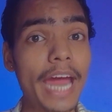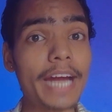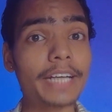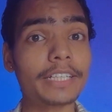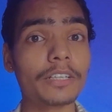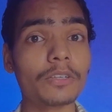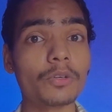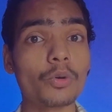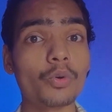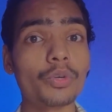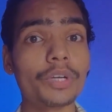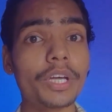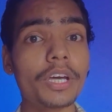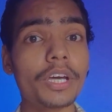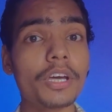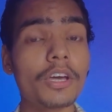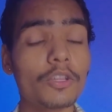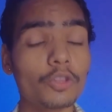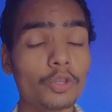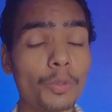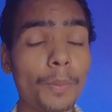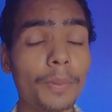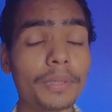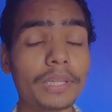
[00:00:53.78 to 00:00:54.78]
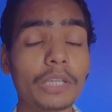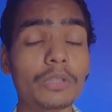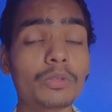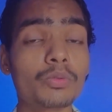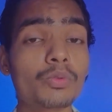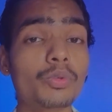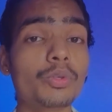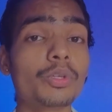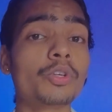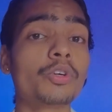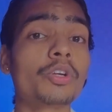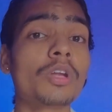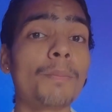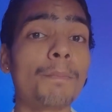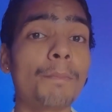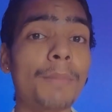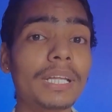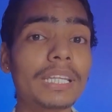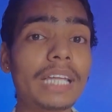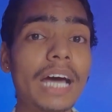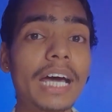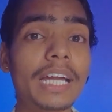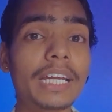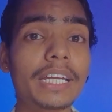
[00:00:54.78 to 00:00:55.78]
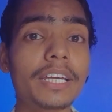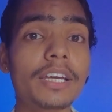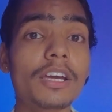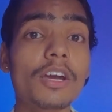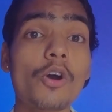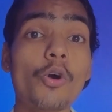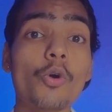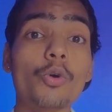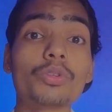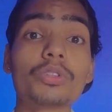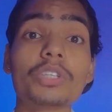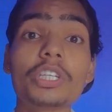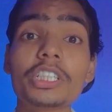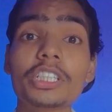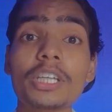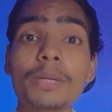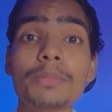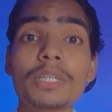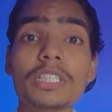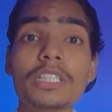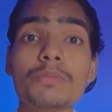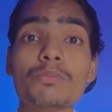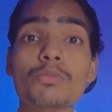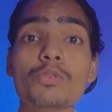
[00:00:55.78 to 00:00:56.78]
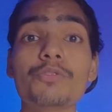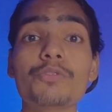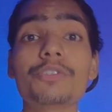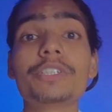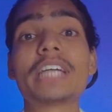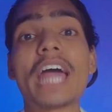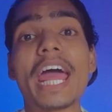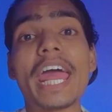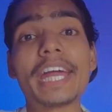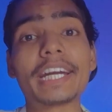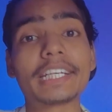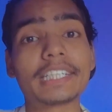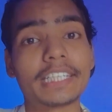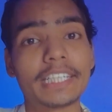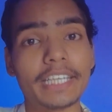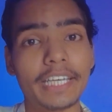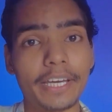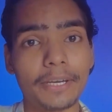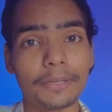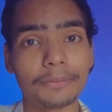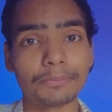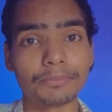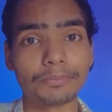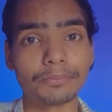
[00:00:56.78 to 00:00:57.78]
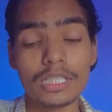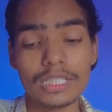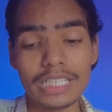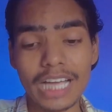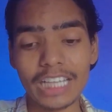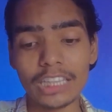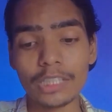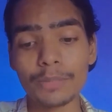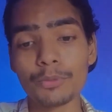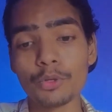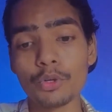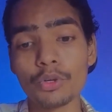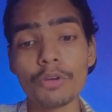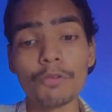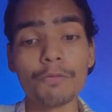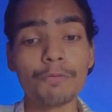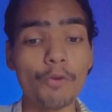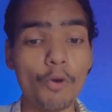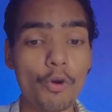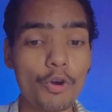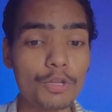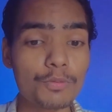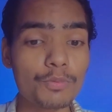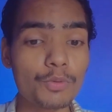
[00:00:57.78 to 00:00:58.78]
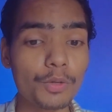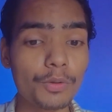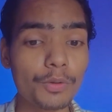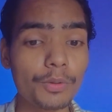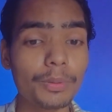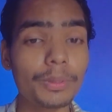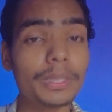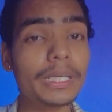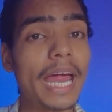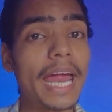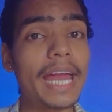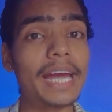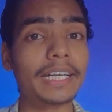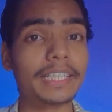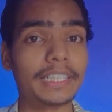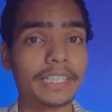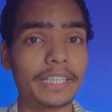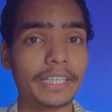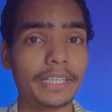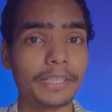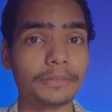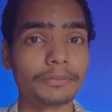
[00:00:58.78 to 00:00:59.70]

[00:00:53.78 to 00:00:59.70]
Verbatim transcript: डायरेक्टर कौन है तो मैं बता दूं इन्होंने मदारी और दृश्यम जैसी मूवी डायरेक्ट की है साथ ही में इन्होंने फोर्स मूवी भी डायरेक्ट की